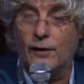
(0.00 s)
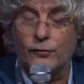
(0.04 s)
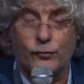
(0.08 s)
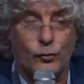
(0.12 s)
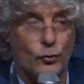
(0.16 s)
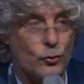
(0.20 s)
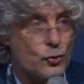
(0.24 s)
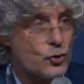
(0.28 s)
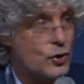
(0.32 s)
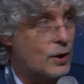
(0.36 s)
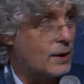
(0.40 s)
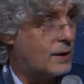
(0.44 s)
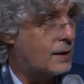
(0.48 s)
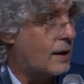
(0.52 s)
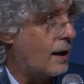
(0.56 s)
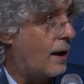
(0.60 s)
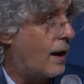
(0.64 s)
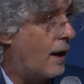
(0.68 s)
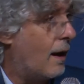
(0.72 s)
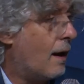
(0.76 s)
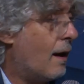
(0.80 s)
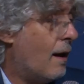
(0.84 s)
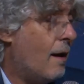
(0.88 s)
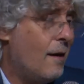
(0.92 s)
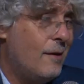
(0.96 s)

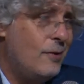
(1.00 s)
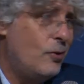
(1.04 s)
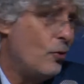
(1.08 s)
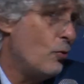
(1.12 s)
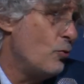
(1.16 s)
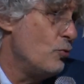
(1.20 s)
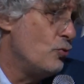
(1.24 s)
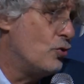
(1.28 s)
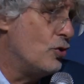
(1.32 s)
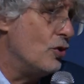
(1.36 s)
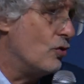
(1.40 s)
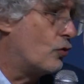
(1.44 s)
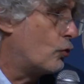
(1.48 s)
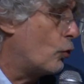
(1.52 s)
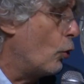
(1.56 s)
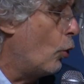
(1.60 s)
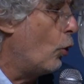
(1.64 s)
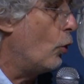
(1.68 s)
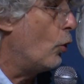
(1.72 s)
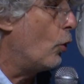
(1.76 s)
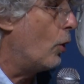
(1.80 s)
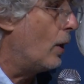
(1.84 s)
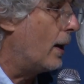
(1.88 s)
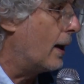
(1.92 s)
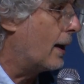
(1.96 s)
società, non ci
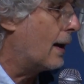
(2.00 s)
sono le